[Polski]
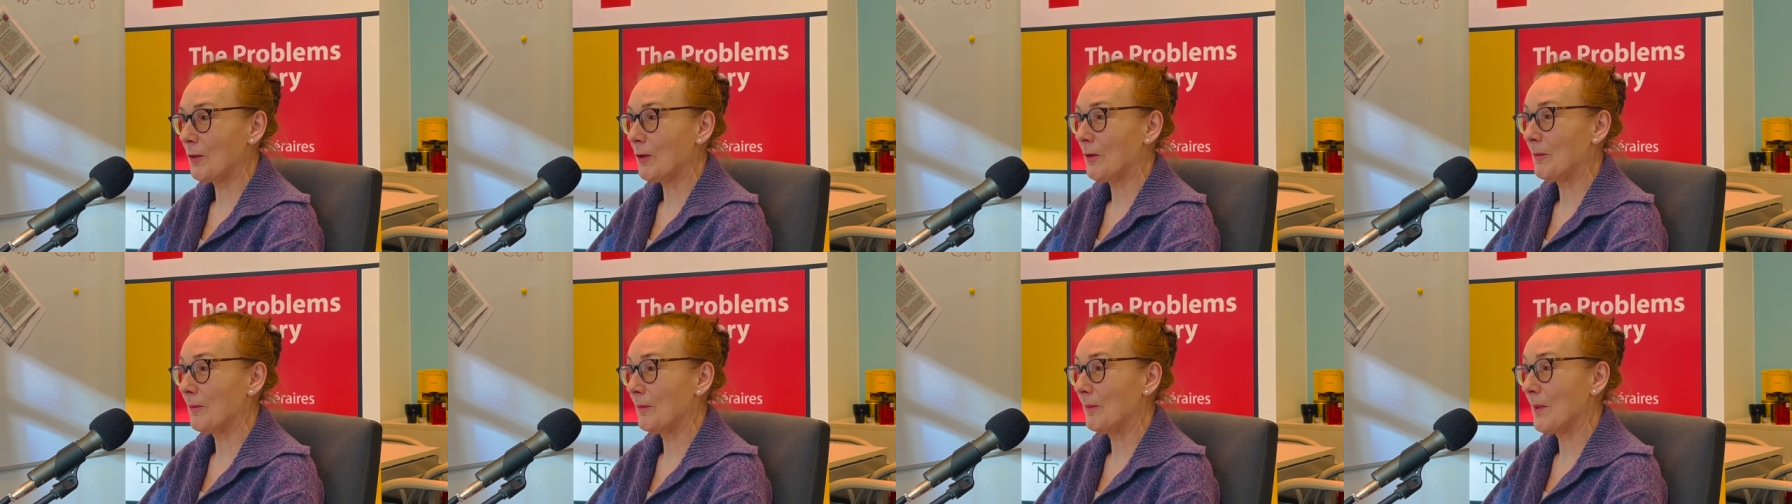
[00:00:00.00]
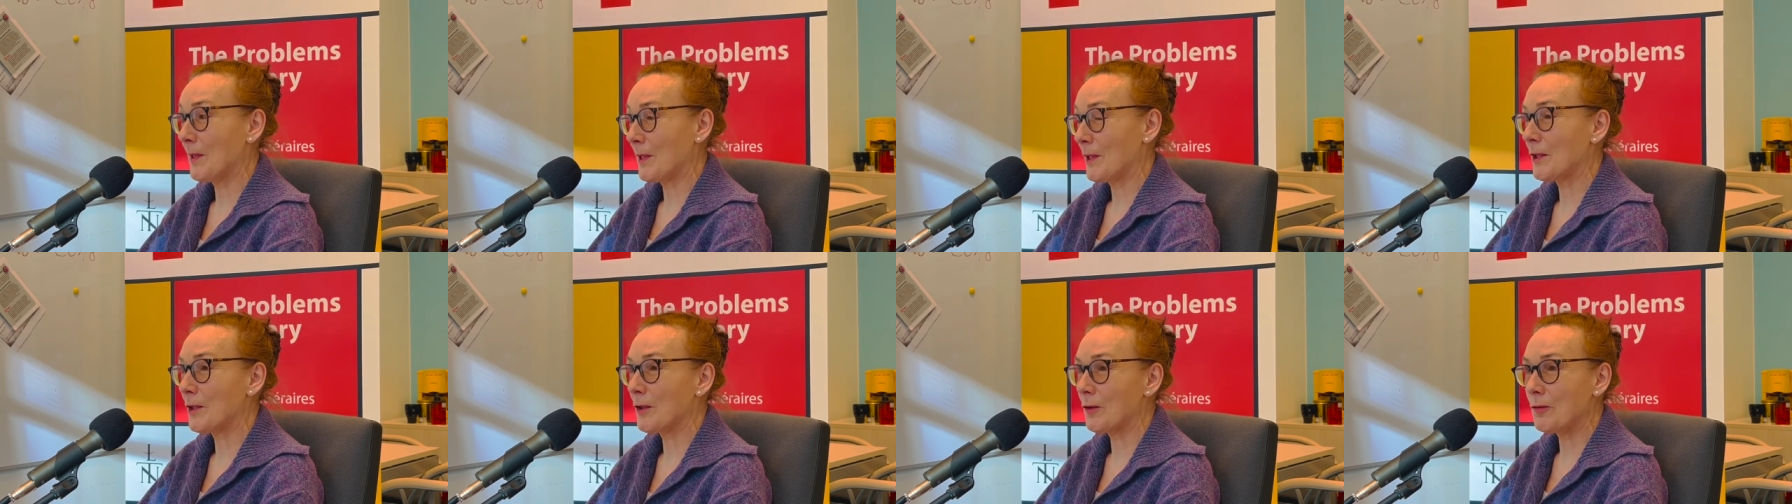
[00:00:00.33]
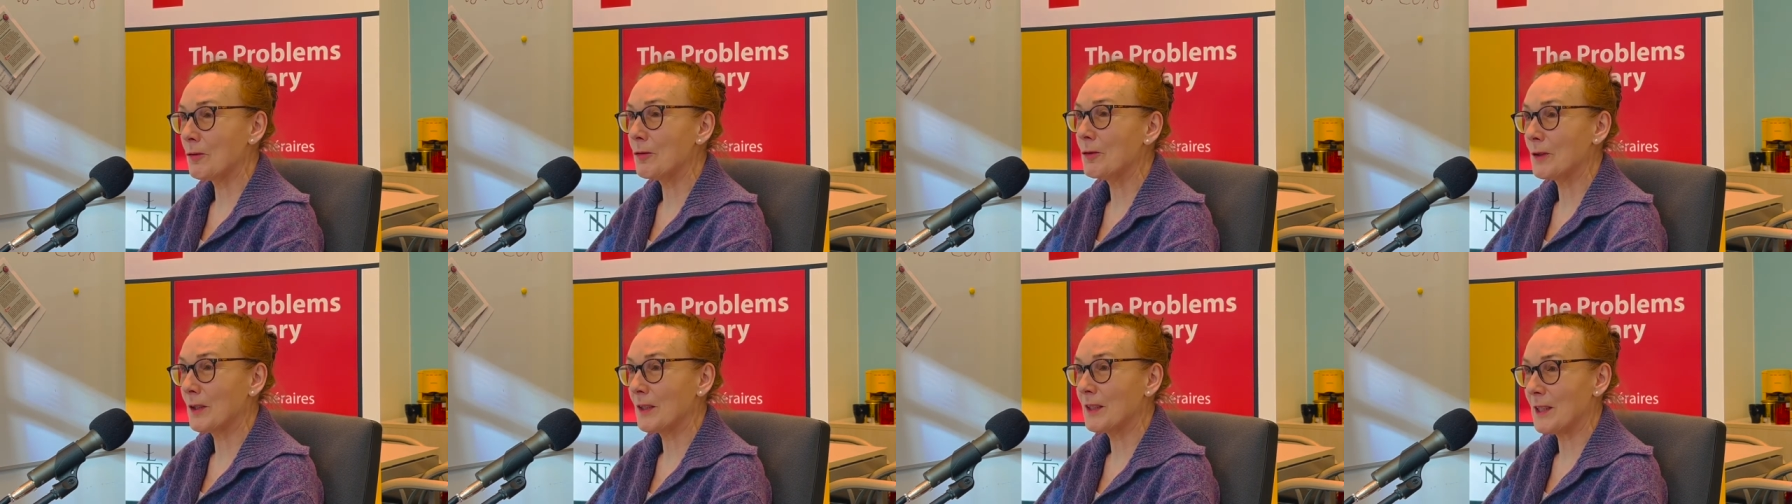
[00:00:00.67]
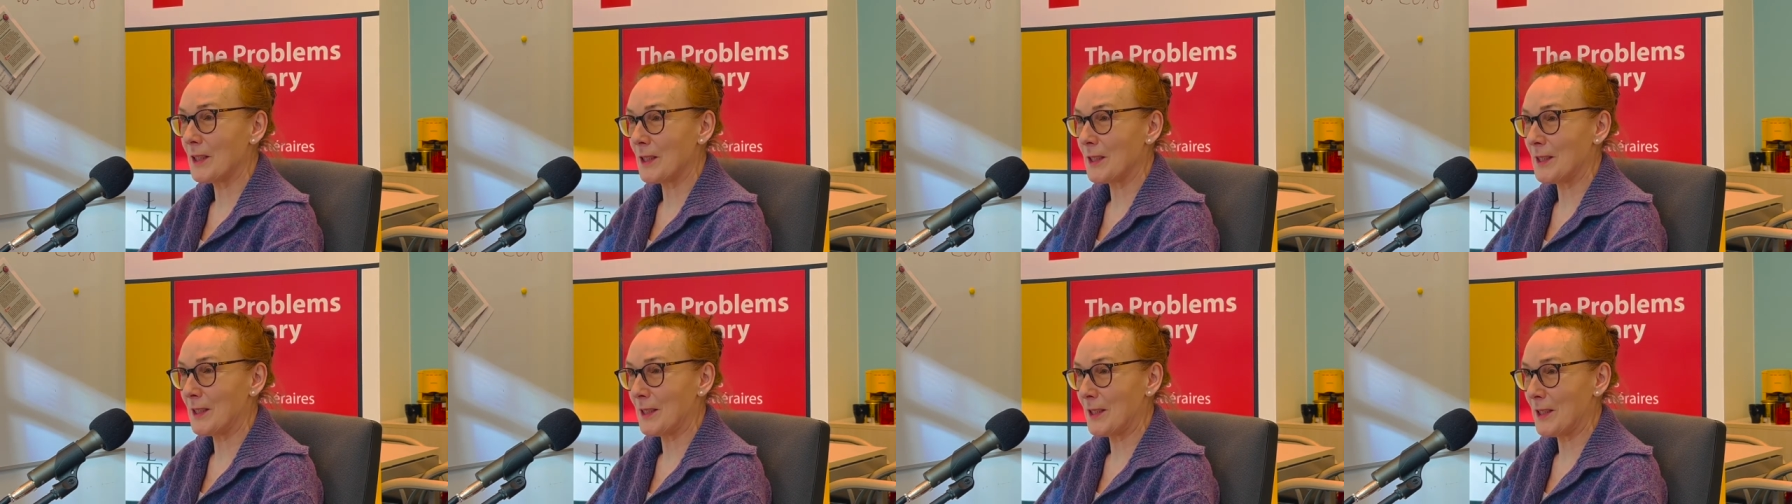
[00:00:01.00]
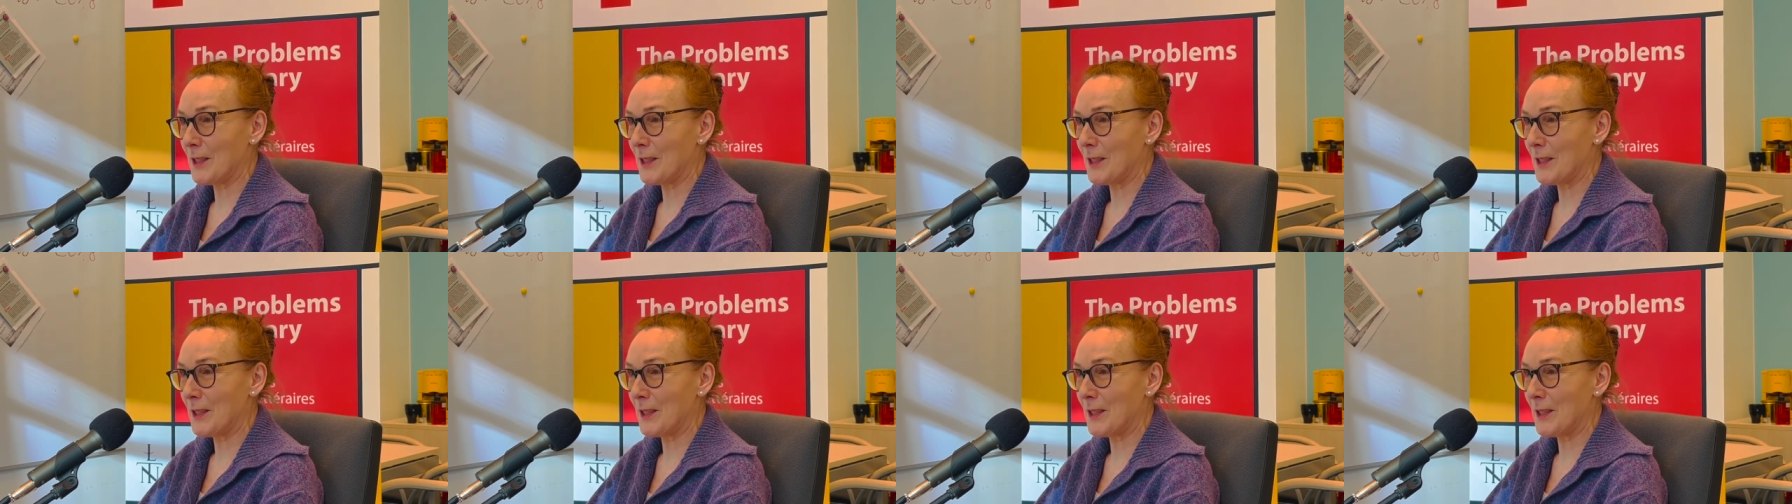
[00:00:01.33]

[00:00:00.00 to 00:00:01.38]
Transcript: który ma szczególne też